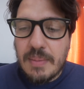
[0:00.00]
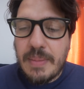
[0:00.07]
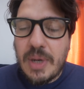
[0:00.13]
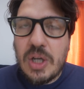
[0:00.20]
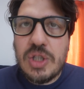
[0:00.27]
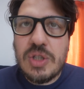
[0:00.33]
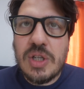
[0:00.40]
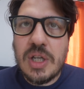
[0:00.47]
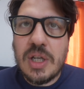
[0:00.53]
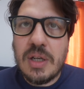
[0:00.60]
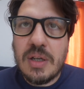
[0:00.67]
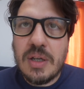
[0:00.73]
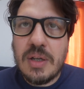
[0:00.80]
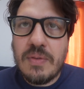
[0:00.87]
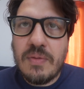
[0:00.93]
Ma
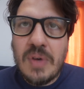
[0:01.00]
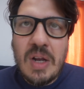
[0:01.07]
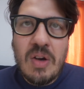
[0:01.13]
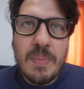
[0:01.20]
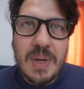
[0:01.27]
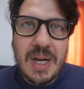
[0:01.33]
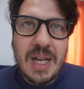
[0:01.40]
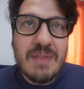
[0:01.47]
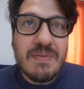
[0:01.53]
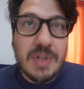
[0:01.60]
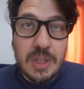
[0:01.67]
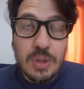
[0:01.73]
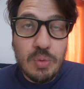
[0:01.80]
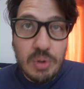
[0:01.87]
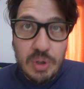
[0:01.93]
oggi volevo parlarvi
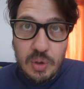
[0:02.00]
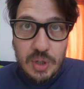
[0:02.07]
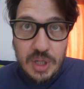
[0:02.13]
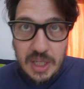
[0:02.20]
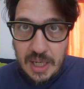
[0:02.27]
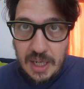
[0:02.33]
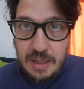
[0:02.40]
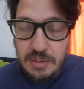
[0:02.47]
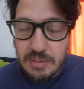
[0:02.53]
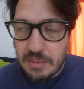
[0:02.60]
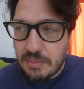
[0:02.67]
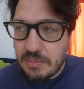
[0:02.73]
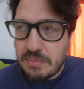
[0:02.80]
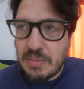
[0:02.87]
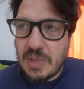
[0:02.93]
di due
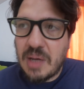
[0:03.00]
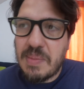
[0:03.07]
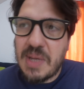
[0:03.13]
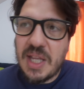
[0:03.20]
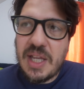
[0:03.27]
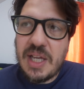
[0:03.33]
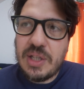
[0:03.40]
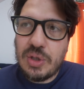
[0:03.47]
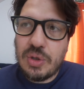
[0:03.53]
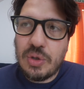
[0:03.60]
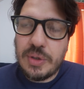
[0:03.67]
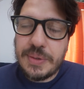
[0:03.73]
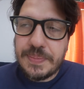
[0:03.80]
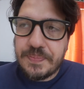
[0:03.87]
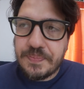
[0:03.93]
teorie, ma mi ha
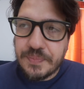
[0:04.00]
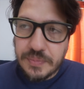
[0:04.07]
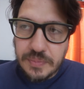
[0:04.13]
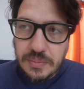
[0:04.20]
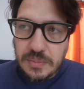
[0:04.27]
detto